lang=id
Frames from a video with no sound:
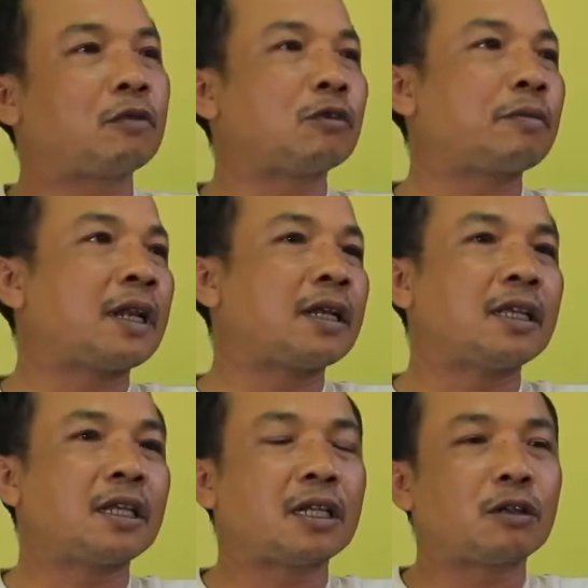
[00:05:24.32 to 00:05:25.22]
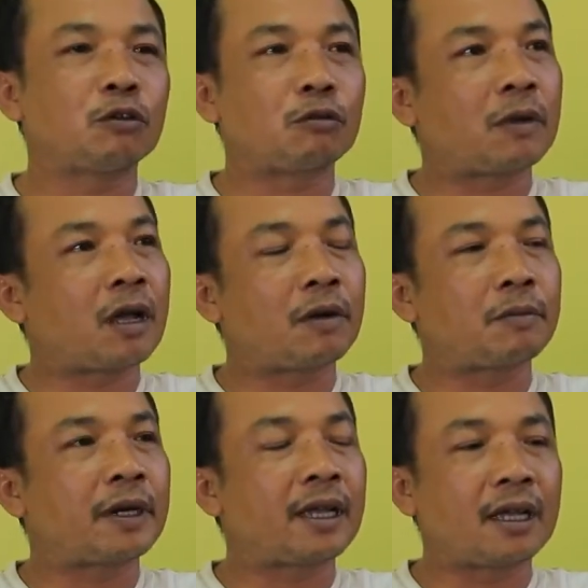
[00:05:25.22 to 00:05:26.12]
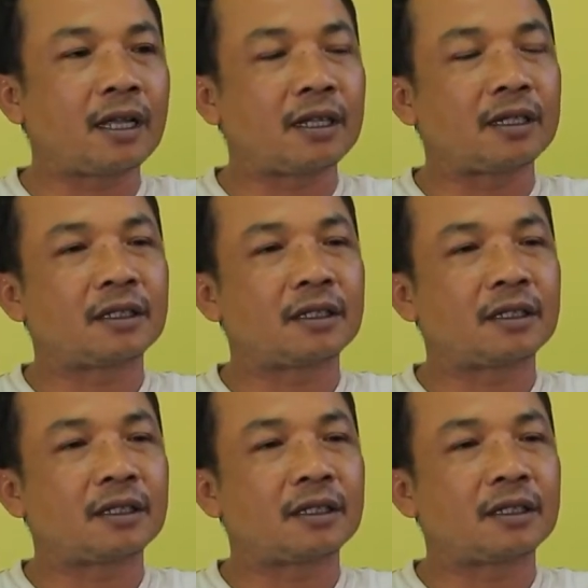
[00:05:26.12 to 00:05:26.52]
untuk bela diri dan untuk melawan mereka.